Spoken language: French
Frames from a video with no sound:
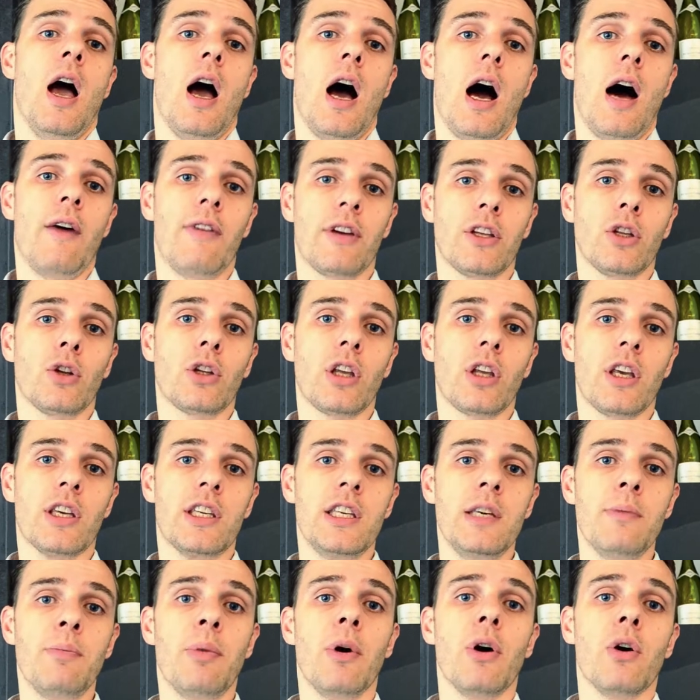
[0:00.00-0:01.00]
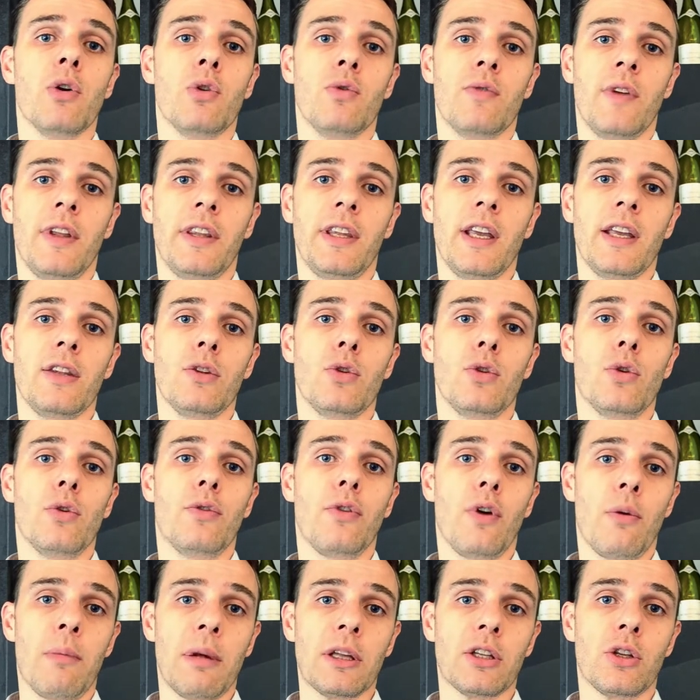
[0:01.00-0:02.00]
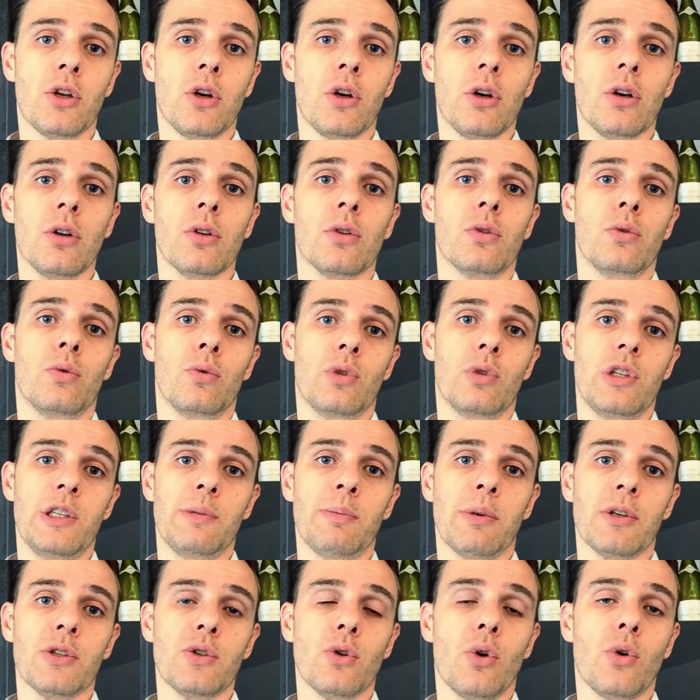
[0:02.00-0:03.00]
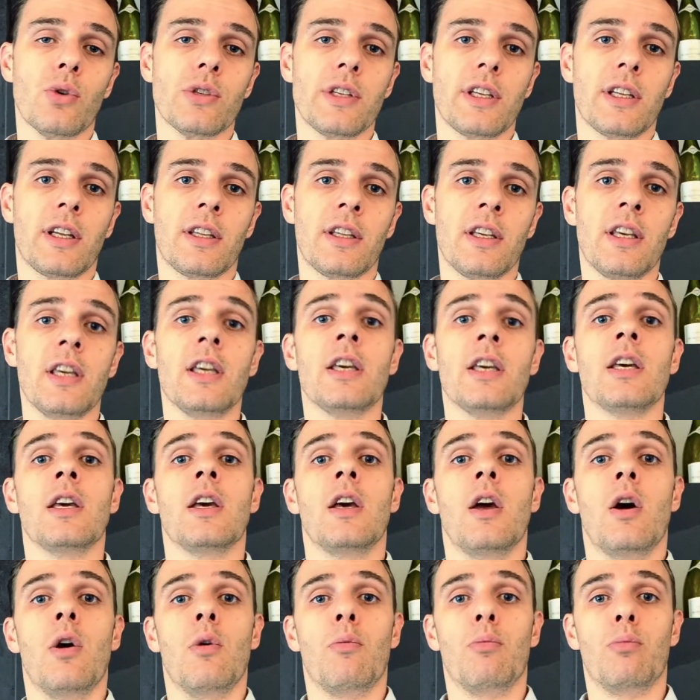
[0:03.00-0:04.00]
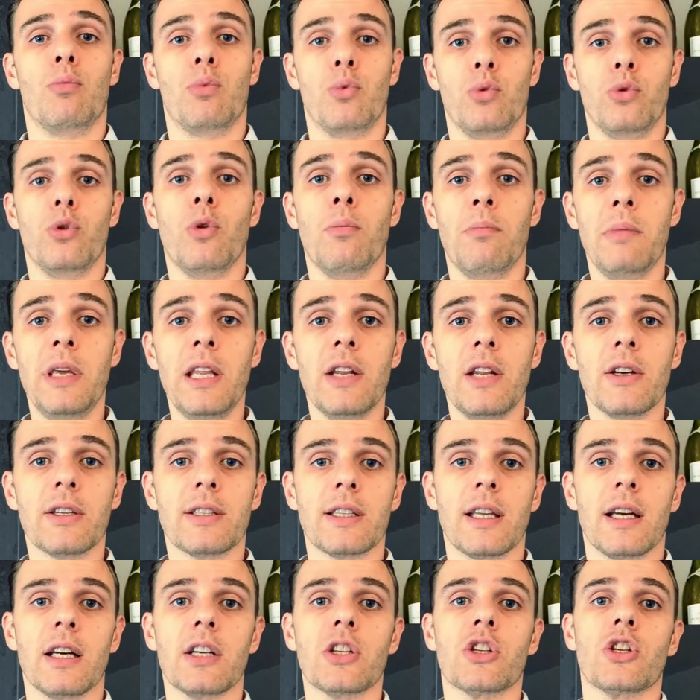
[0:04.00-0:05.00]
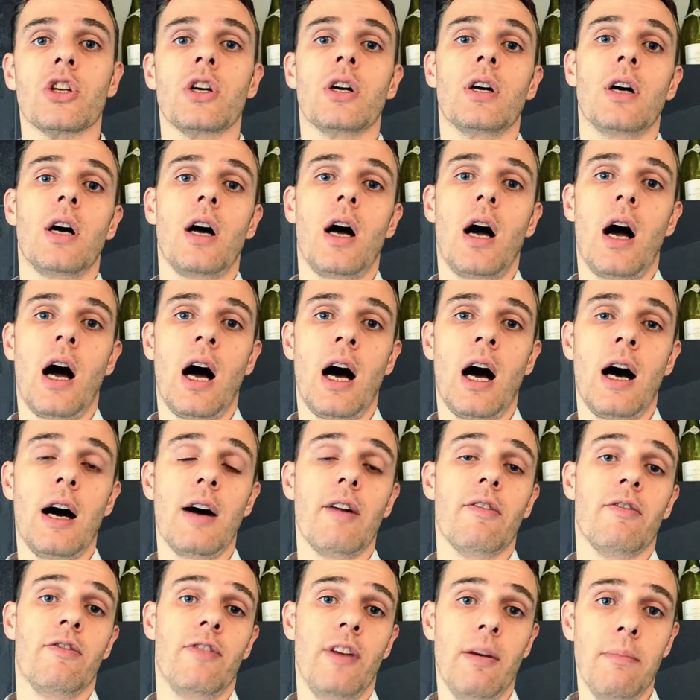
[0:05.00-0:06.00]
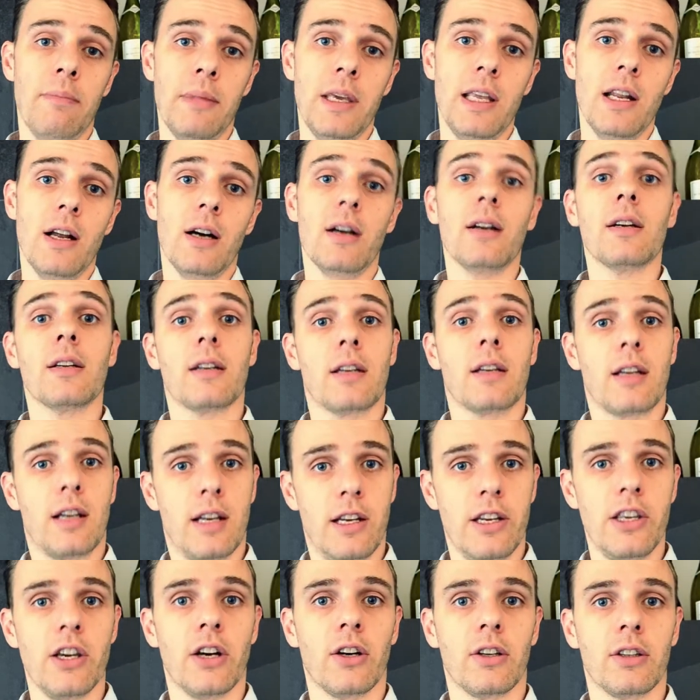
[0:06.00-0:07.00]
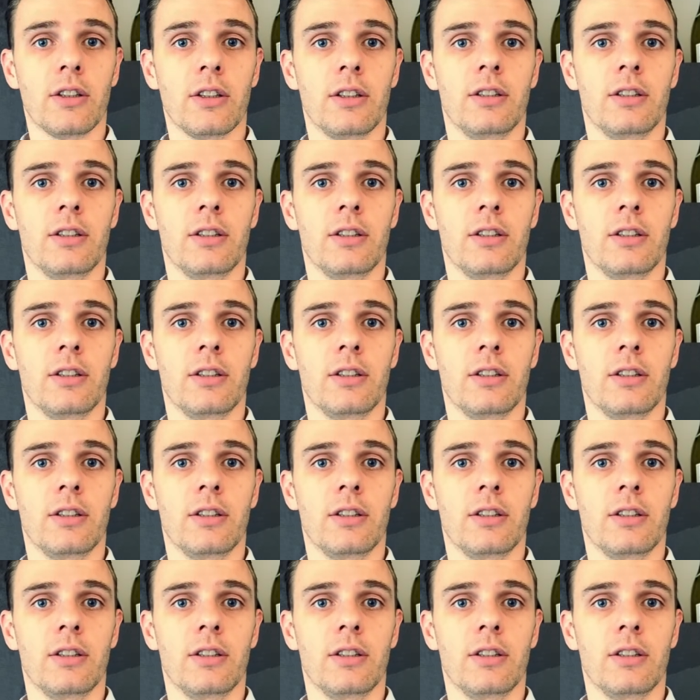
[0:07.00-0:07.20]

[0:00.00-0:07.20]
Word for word: Avec notre équipe, une vingtaine de formateurs, nous dispenserons cette année plus de 1000 stages à 20 000 clients.